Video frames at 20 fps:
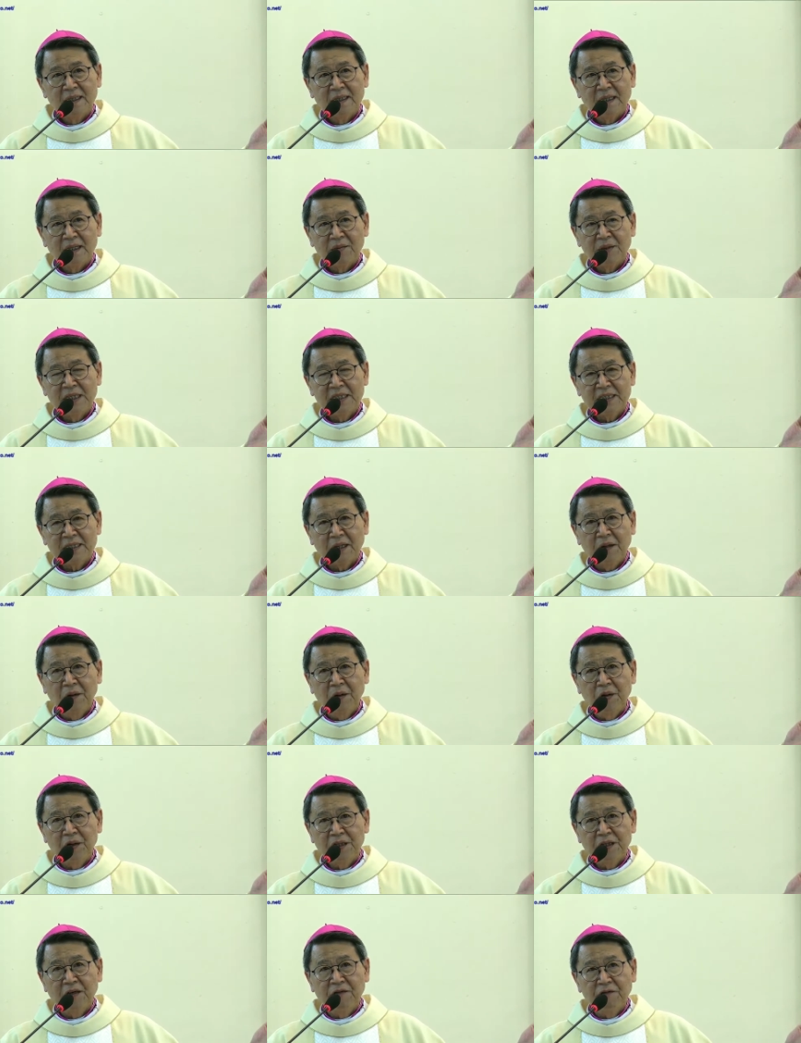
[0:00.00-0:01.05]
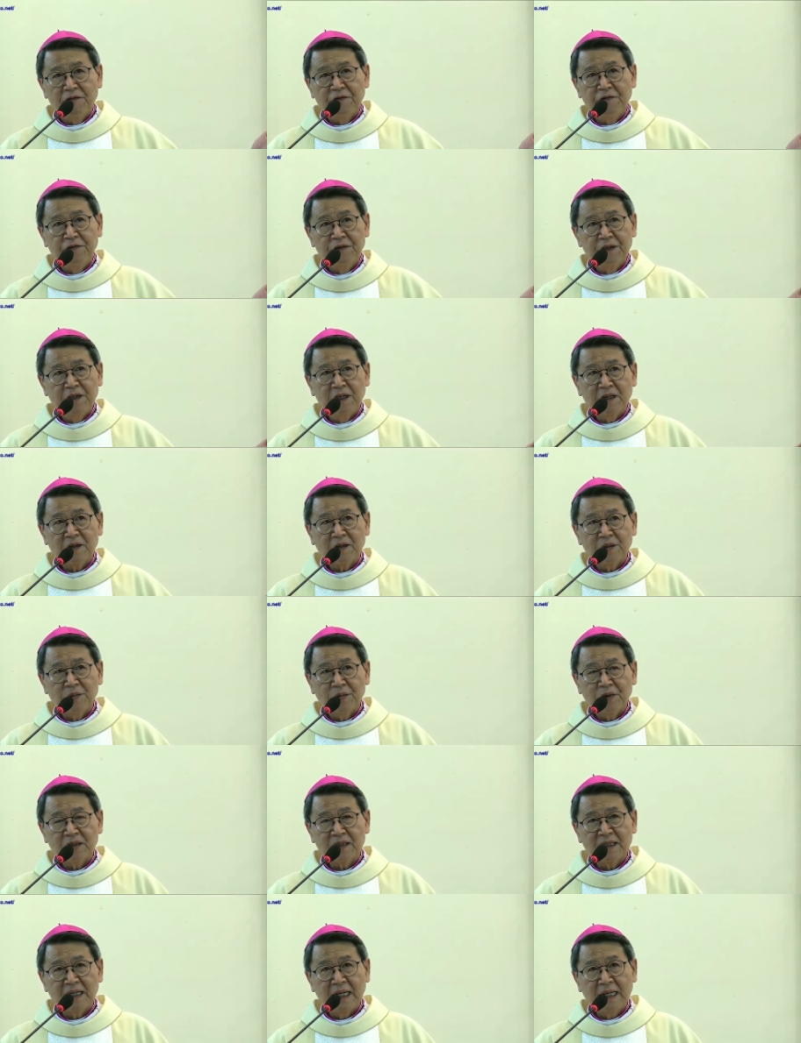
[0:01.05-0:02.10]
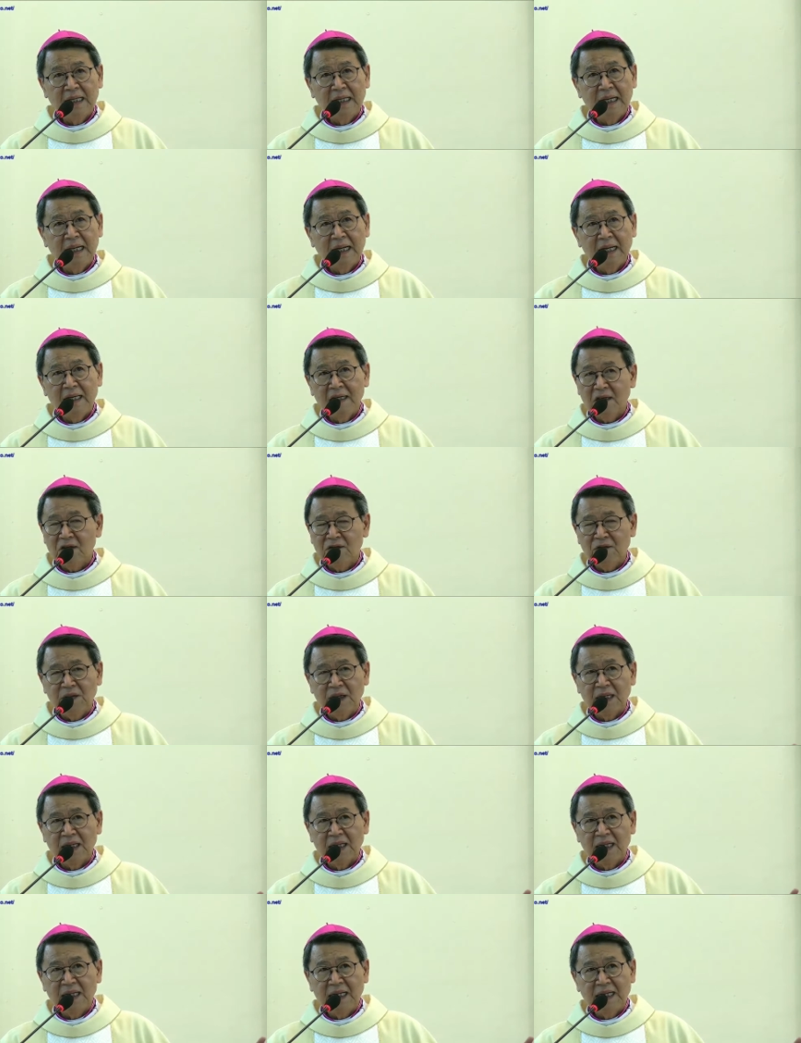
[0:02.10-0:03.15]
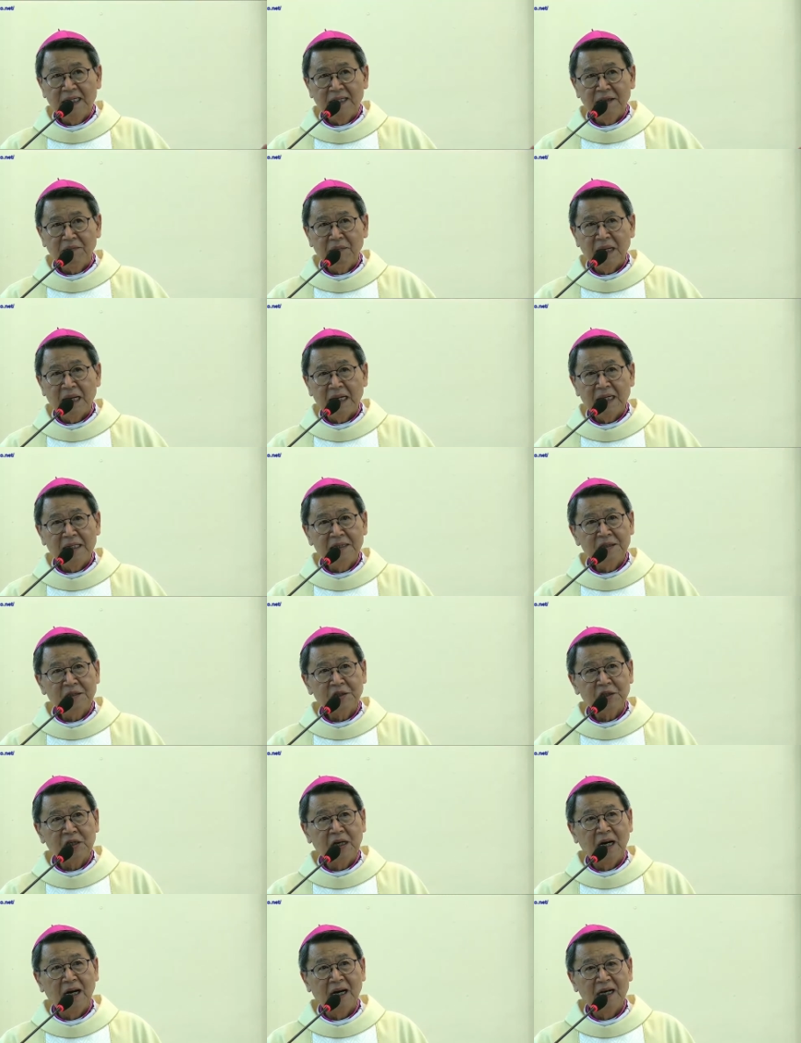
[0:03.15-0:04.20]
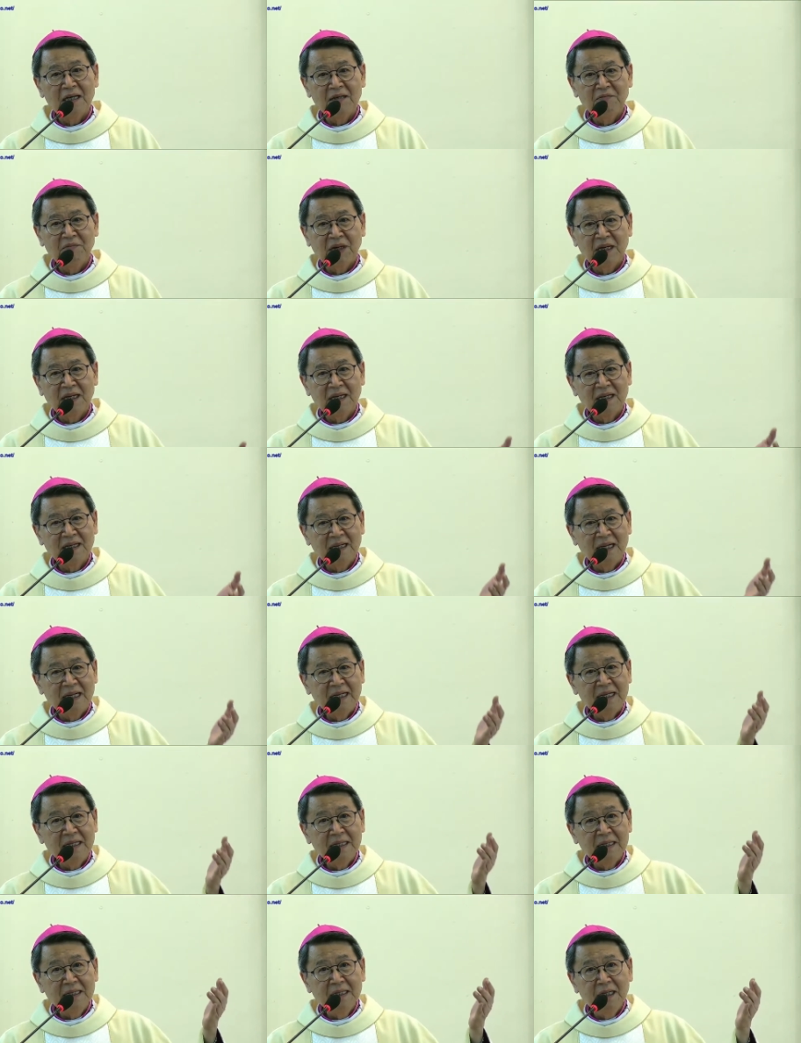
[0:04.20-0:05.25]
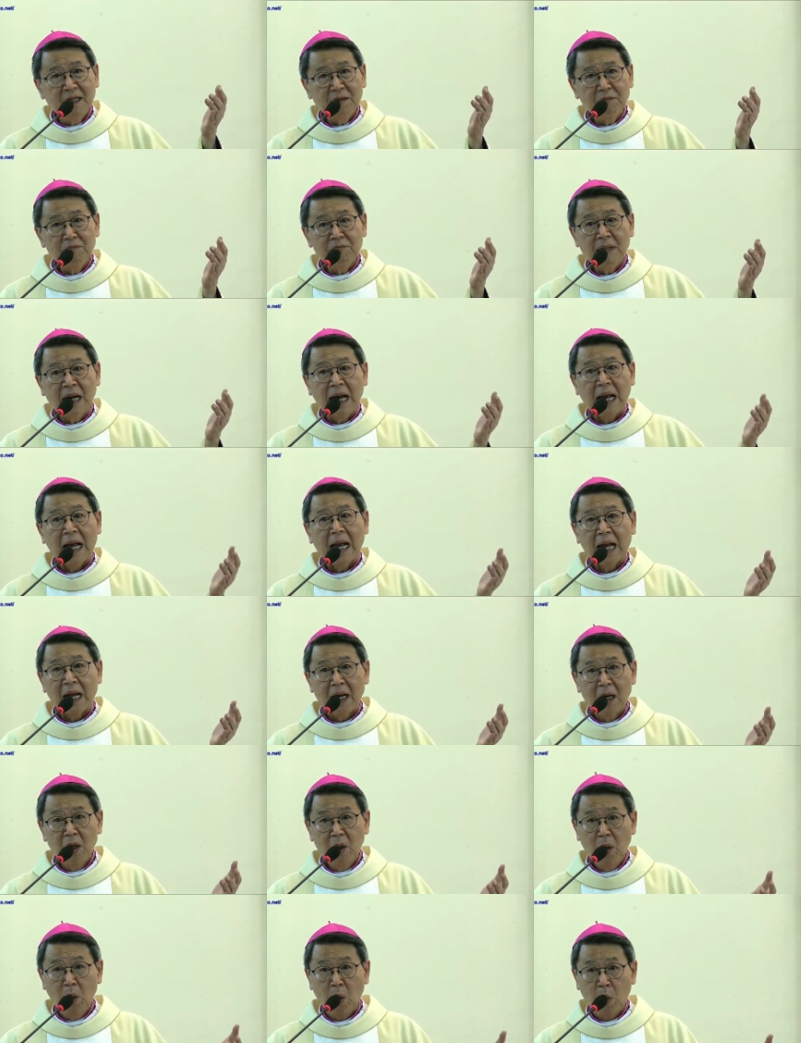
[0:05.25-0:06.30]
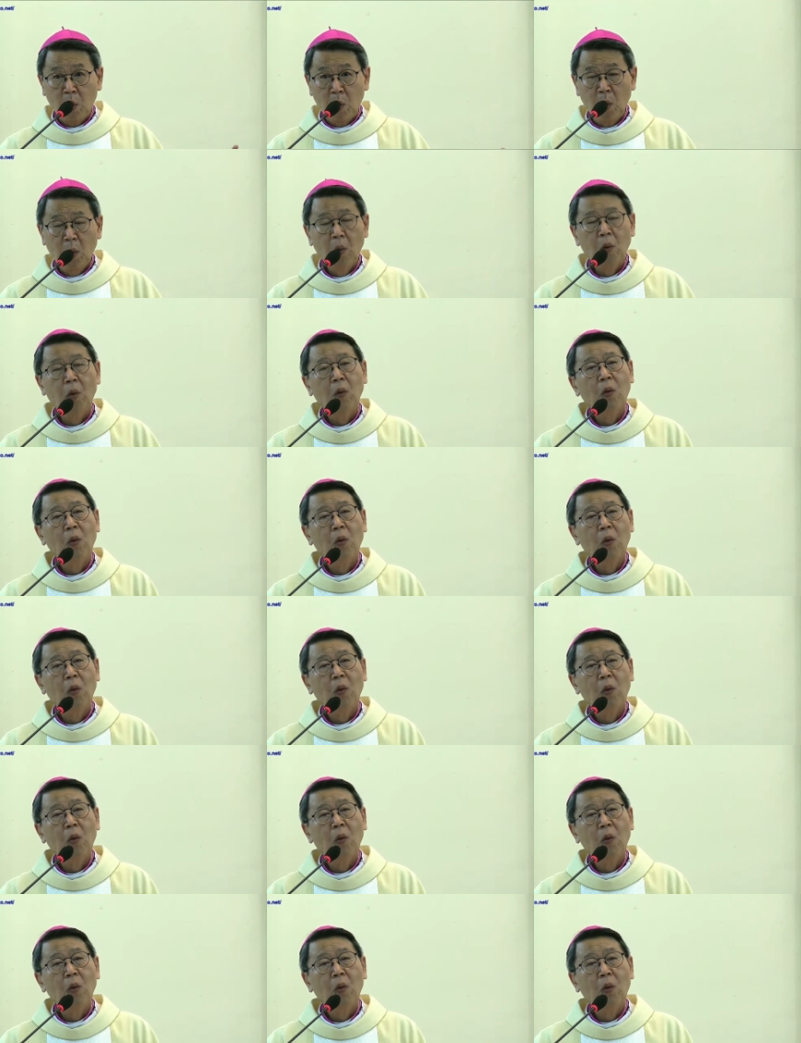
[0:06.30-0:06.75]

ở bên giáo hội Đông Phương có một ngày lễ không phải là lễ Đức Mẹ lên trời mà là lễ Đức Bà ngủ.